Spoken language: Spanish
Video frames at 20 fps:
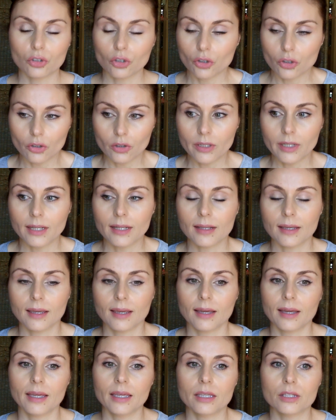tono en el
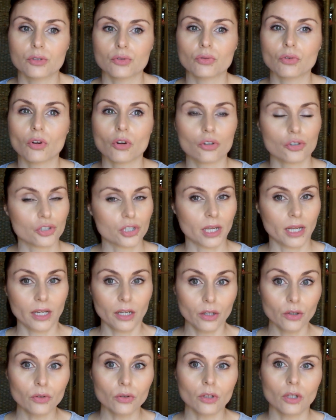que hay, es un rosa
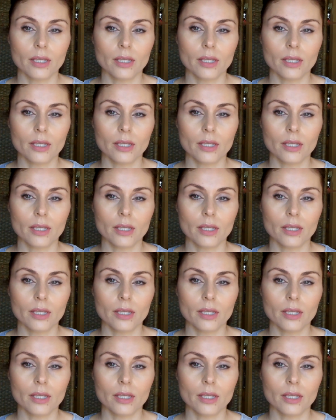nude,